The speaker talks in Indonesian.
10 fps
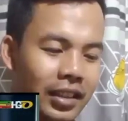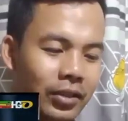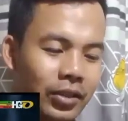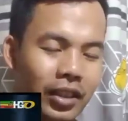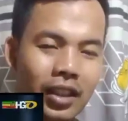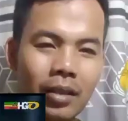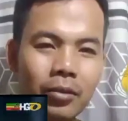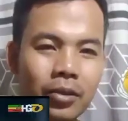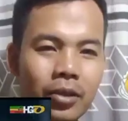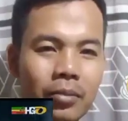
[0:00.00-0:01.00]
Ustadz
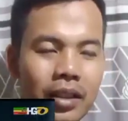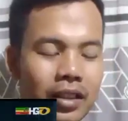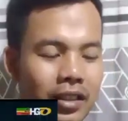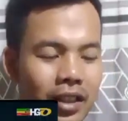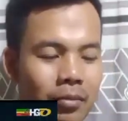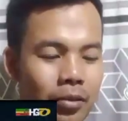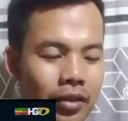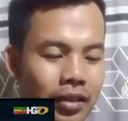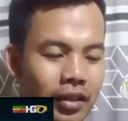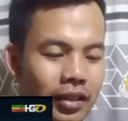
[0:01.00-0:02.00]
Abdul Somad disambut
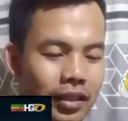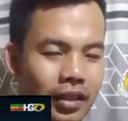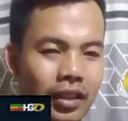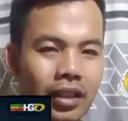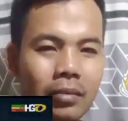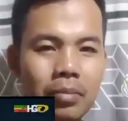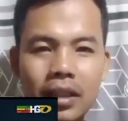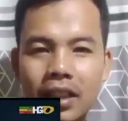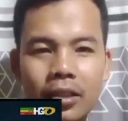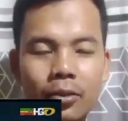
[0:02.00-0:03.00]
dengan
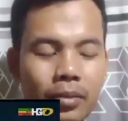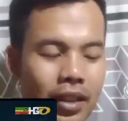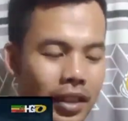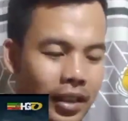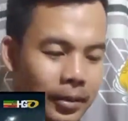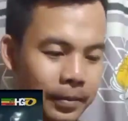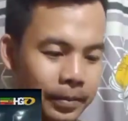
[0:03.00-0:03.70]
begitu meriah